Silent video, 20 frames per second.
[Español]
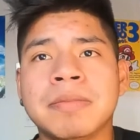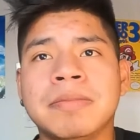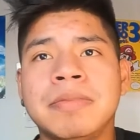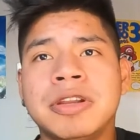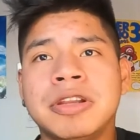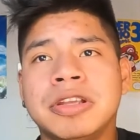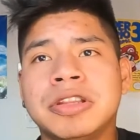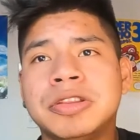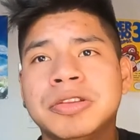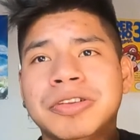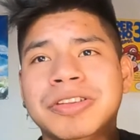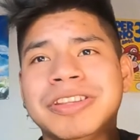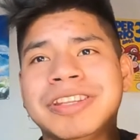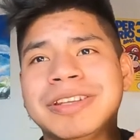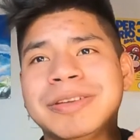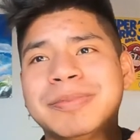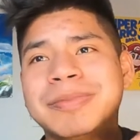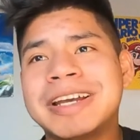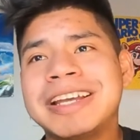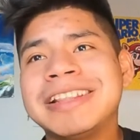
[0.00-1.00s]
pero en
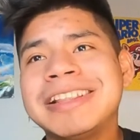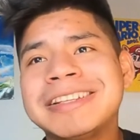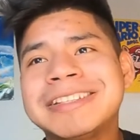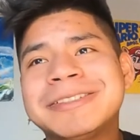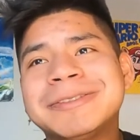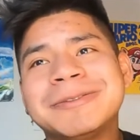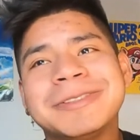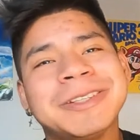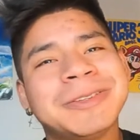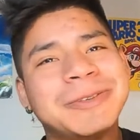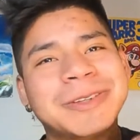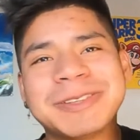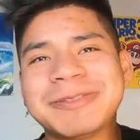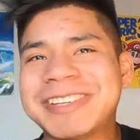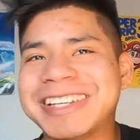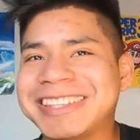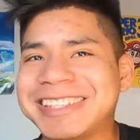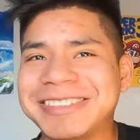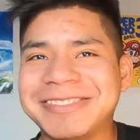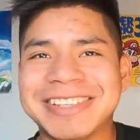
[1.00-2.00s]
donde más lo sufrí fue
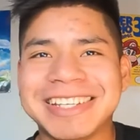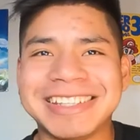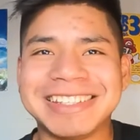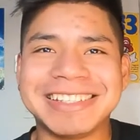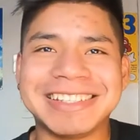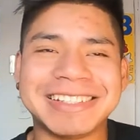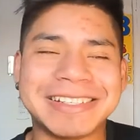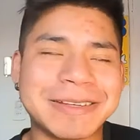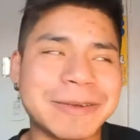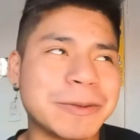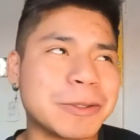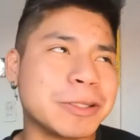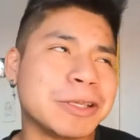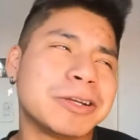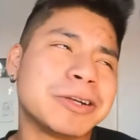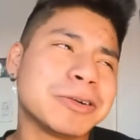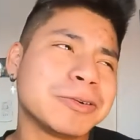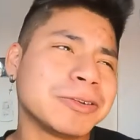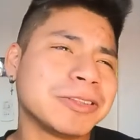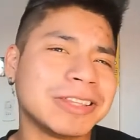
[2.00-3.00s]
matemática.
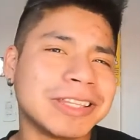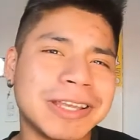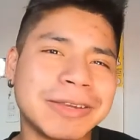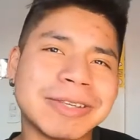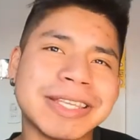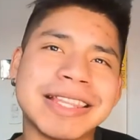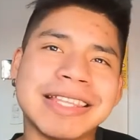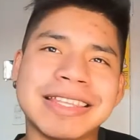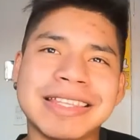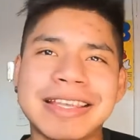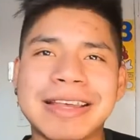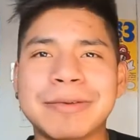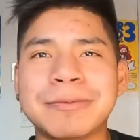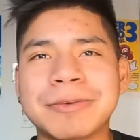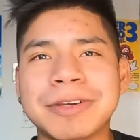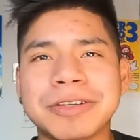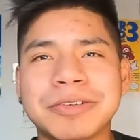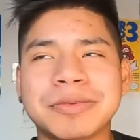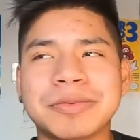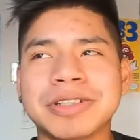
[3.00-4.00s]
Luego contabilidad
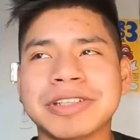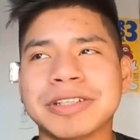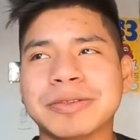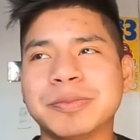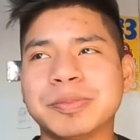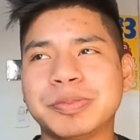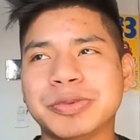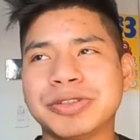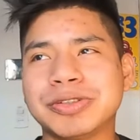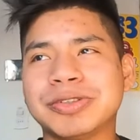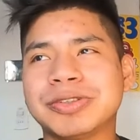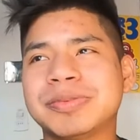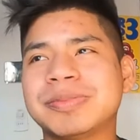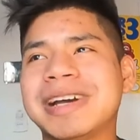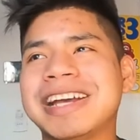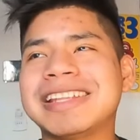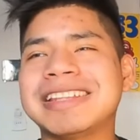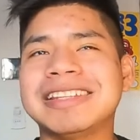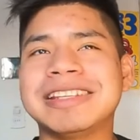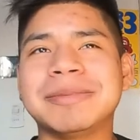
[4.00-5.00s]
fue como que un poco
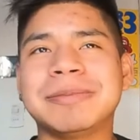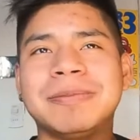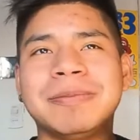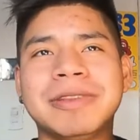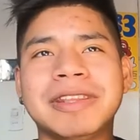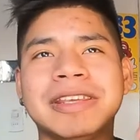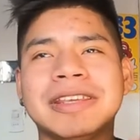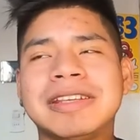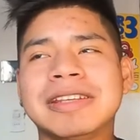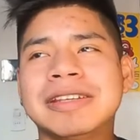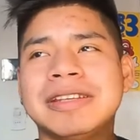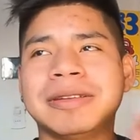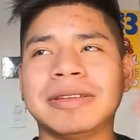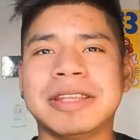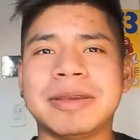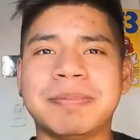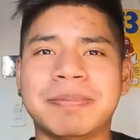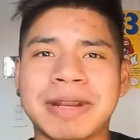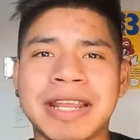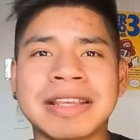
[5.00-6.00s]
más de,
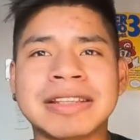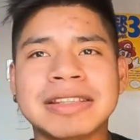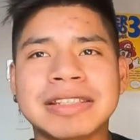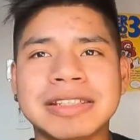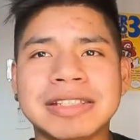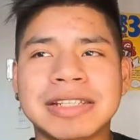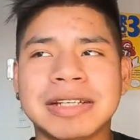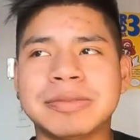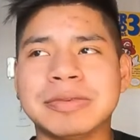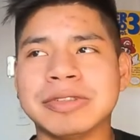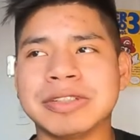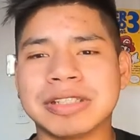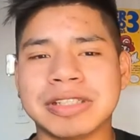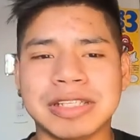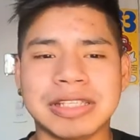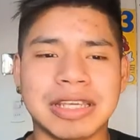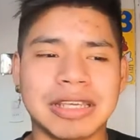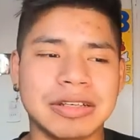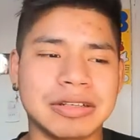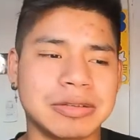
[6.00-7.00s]
de, práctica,
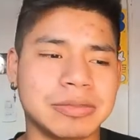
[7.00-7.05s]
porque eran